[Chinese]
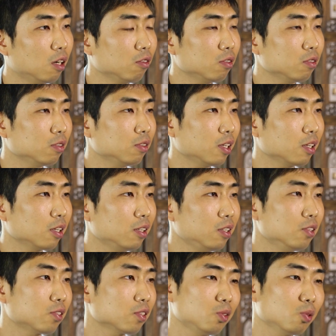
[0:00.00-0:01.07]
然后那个
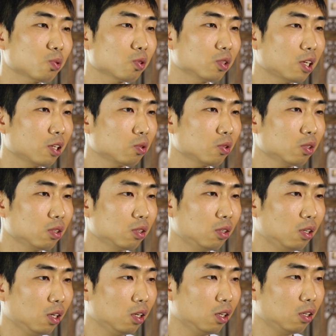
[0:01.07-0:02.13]
医生就说他说
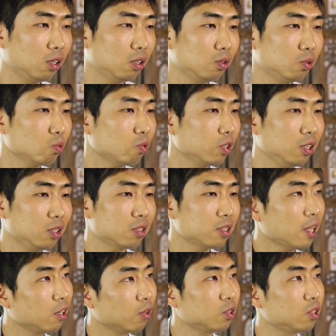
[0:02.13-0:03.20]
呃如果你
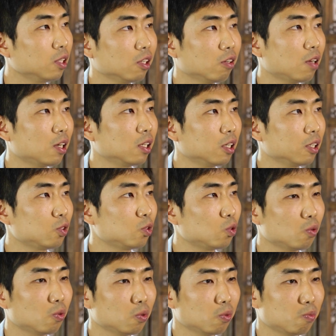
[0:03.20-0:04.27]
再流血的话呢
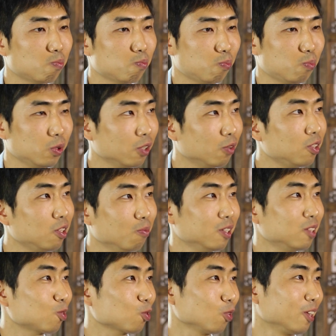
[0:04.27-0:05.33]
就。不由你
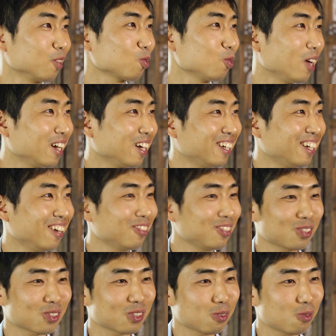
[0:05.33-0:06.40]
们说了算了，然
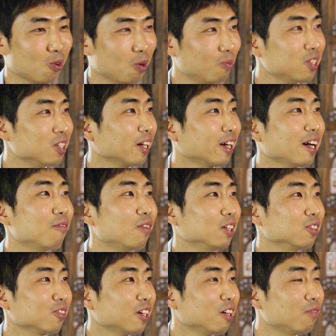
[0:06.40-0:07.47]
后就是我们想干
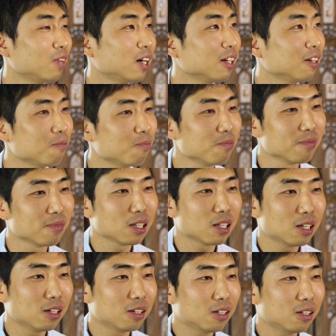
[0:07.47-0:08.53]
嘛就干嘛。
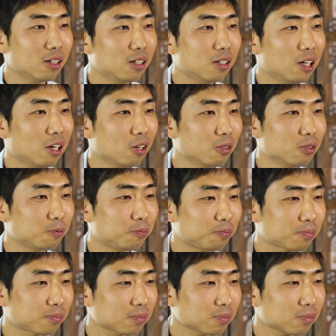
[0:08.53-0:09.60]
然后，